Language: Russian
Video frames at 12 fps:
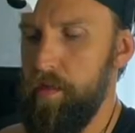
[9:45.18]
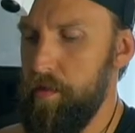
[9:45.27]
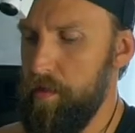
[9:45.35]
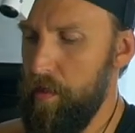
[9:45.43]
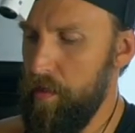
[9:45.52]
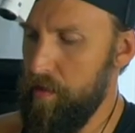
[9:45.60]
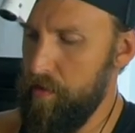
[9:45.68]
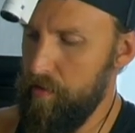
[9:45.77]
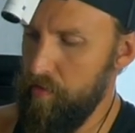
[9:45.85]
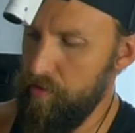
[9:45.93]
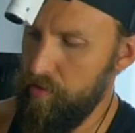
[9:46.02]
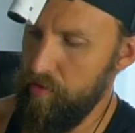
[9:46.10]
Так,
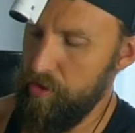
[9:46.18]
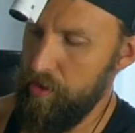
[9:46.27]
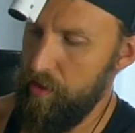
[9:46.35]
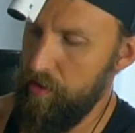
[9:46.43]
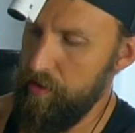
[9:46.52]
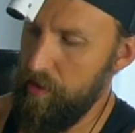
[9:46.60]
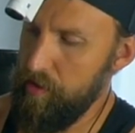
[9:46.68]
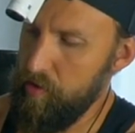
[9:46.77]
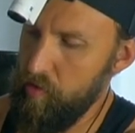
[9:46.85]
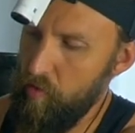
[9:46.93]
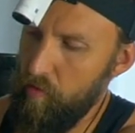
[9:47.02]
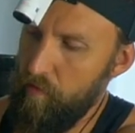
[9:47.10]
ну что ж, и
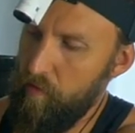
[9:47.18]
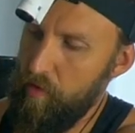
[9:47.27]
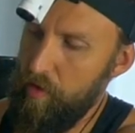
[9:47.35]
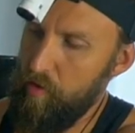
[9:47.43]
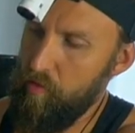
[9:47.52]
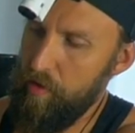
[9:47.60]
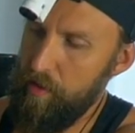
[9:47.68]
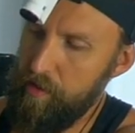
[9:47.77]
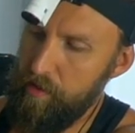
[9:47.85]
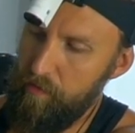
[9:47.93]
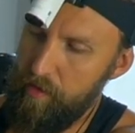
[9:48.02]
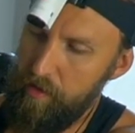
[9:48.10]
засовываю
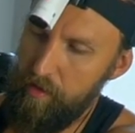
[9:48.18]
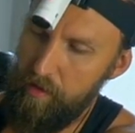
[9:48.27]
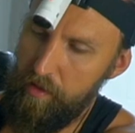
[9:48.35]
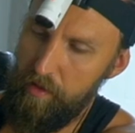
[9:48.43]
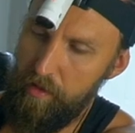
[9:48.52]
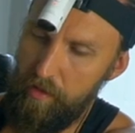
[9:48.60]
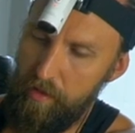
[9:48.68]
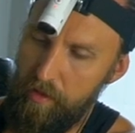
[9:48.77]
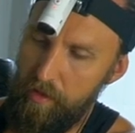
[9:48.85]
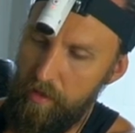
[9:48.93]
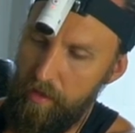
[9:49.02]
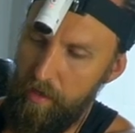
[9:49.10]
аккуратными,
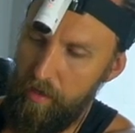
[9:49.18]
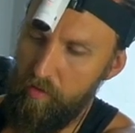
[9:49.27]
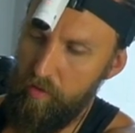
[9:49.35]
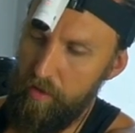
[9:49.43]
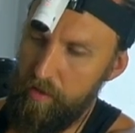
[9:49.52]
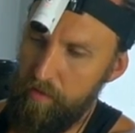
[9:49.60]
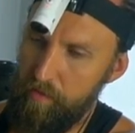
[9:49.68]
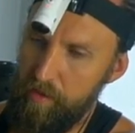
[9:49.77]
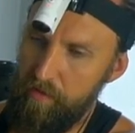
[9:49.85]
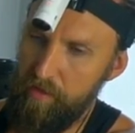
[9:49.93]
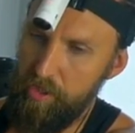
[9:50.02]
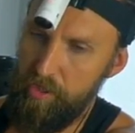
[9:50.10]
аккуратными
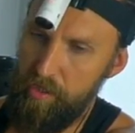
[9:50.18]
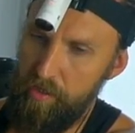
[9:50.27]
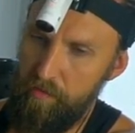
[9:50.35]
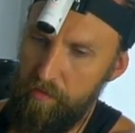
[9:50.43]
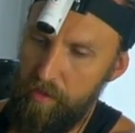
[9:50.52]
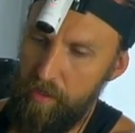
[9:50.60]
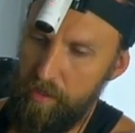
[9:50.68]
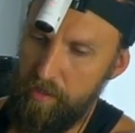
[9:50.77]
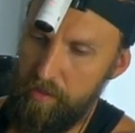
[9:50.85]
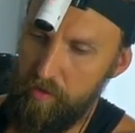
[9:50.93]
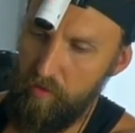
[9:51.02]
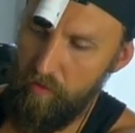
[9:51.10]
движениями. Я
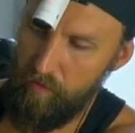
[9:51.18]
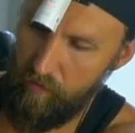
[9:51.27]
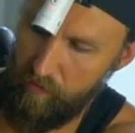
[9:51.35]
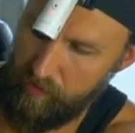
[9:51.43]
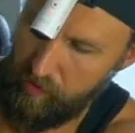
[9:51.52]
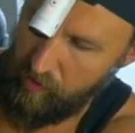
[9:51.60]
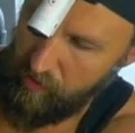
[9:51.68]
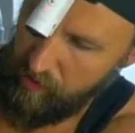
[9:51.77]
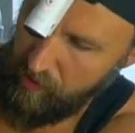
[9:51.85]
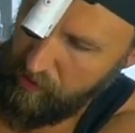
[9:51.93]
засовываю все